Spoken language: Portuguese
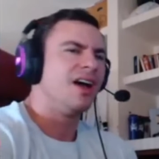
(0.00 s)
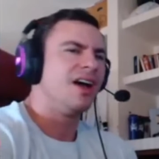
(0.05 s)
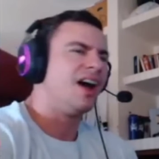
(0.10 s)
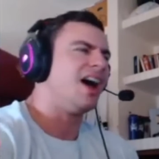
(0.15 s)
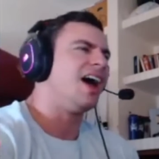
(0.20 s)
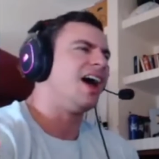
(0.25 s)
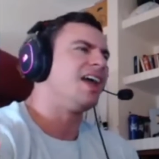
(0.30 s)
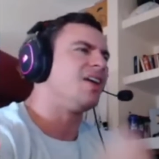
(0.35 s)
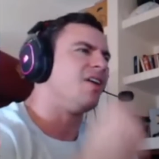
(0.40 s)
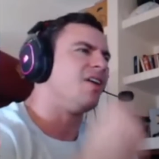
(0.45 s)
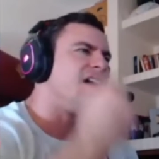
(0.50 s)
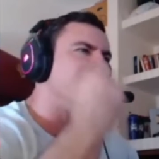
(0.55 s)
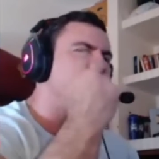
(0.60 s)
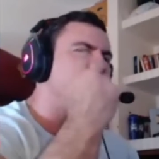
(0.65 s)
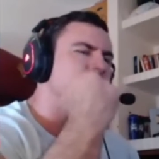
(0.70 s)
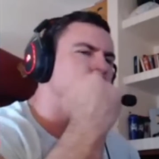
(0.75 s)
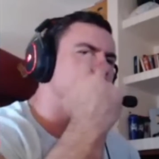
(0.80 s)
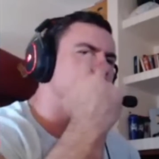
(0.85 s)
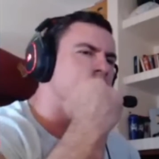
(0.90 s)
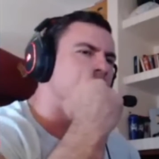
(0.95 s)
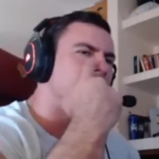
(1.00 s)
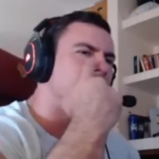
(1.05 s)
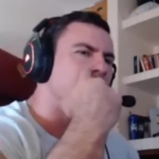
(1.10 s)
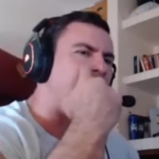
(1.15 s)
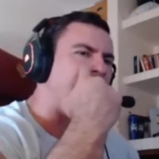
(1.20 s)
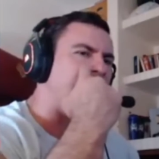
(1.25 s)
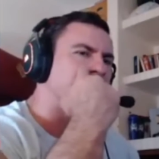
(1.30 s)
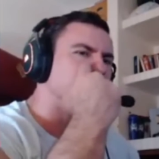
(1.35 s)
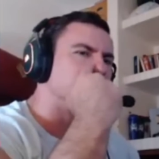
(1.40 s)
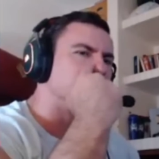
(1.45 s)
Ai, olha o, o
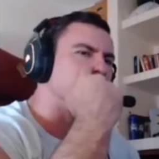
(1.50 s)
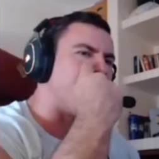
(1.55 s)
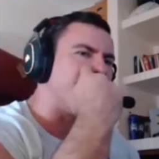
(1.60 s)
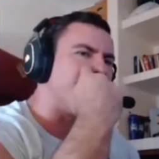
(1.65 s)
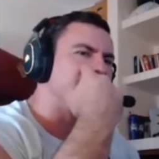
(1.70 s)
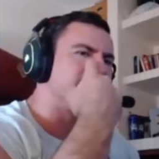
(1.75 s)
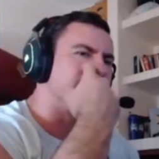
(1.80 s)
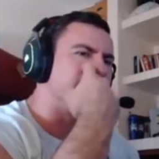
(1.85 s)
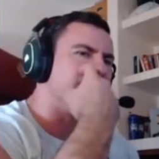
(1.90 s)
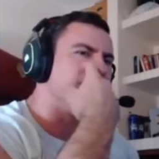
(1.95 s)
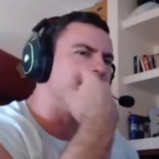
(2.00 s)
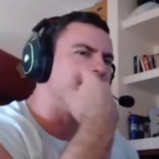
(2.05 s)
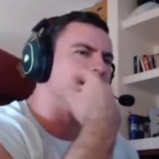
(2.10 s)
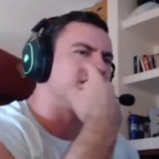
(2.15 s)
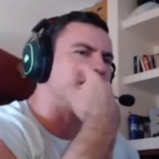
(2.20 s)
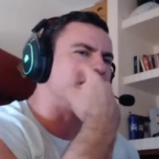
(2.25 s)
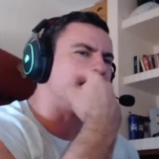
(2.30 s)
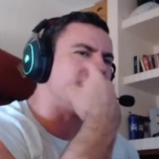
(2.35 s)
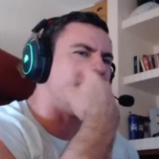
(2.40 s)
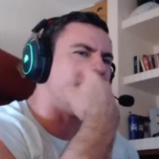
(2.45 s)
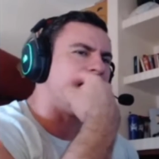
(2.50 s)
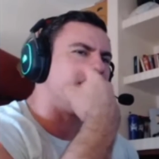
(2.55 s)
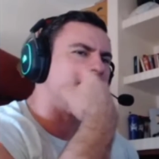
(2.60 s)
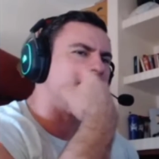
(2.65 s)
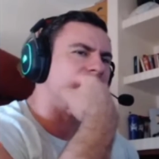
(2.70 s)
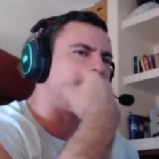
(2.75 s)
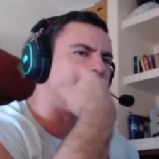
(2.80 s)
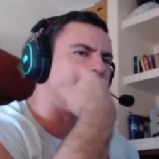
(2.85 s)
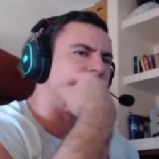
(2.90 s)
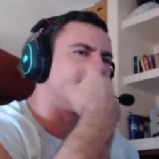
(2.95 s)
lado do nariz dele ali, tem a,
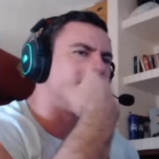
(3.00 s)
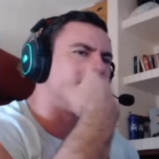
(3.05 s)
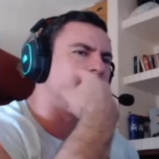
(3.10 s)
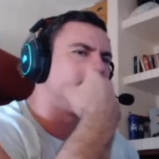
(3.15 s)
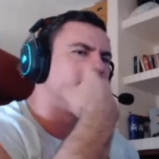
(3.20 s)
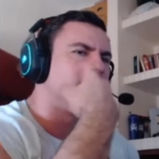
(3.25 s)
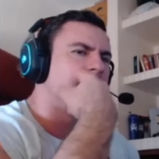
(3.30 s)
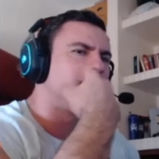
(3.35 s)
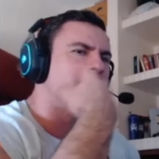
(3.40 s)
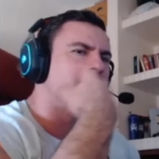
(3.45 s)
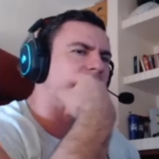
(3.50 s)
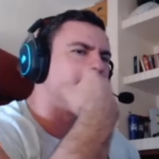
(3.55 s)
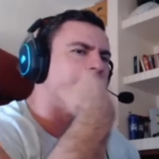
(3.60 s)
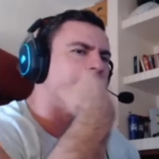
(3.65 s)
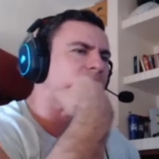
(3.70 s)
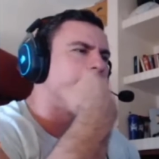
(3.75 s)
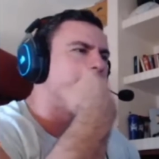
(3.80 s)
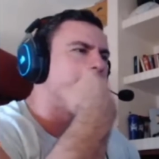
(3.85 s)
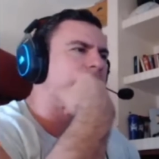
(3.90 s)
a, a, o